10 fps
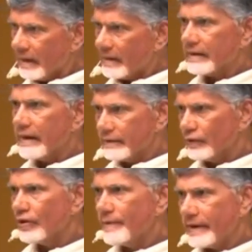మళ్ళా
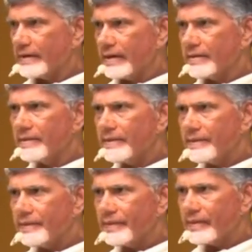సాయంత్రం వదిలిపెడతారు
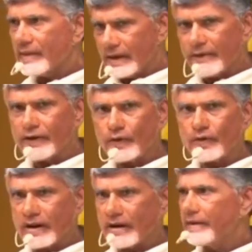
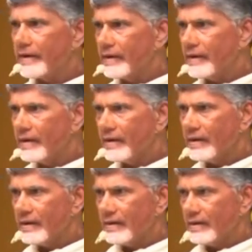ఏమనుకుంటున్నారు మీరు
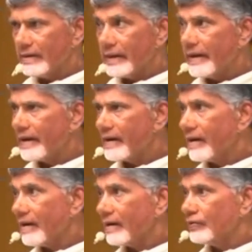
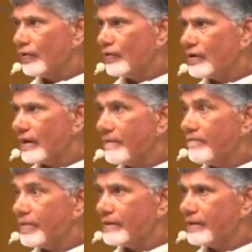దేనికైనా హద్దులు
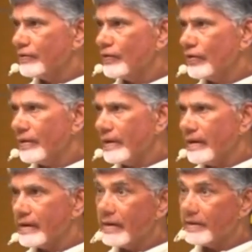ఉంటాయి పద్ధతి
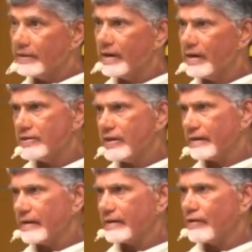ఉంటుంది కబద్దారు
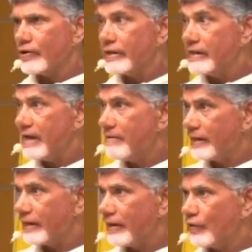జాగ్రత్తగా ఉండండి ఇదే
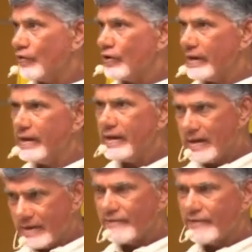మారుగా అనుకోని ఉంటే
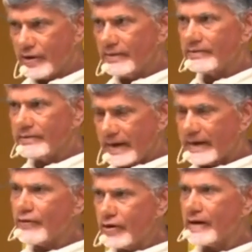వీళ్ళు
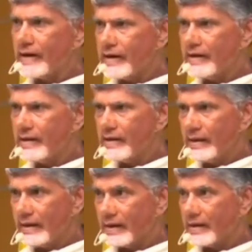ఎక్కడుండేవాళ్ళండి
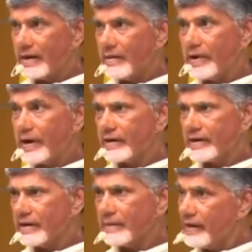ఇంకా నేను
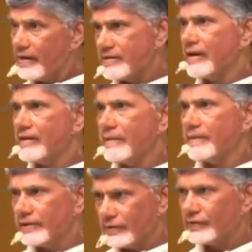బ్లంట్గా చెప్పాలంటే చాలా
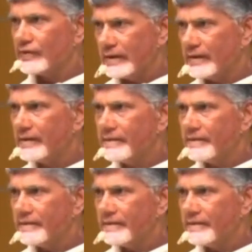చెప్పాల్సి వస్తుంది